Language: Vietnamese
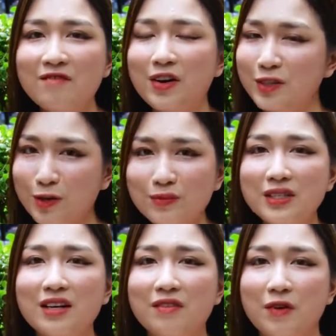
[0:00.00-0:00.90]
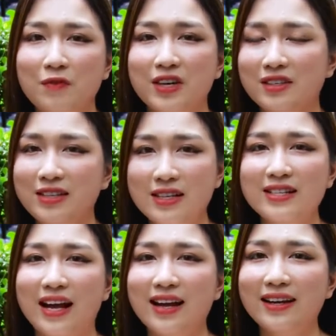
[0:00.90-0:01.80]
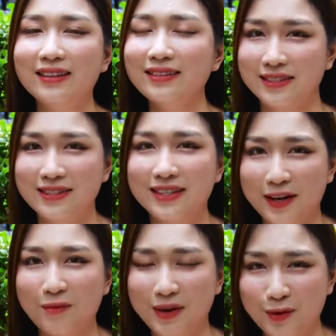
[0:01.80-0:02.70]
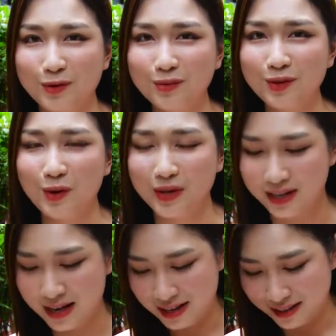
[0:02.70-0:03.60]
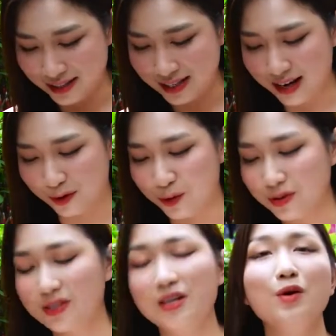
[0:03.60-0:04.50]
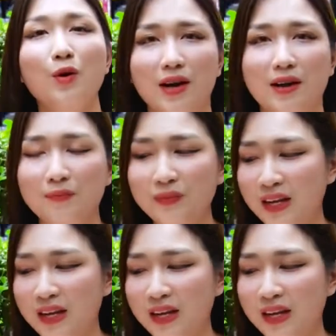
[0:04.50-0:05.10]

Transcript: và trông chờ vào việc chia sẻ đến từ chương trình ngày hôm nay của chúng tôi. Đó chính là cuốn Trí Huệ.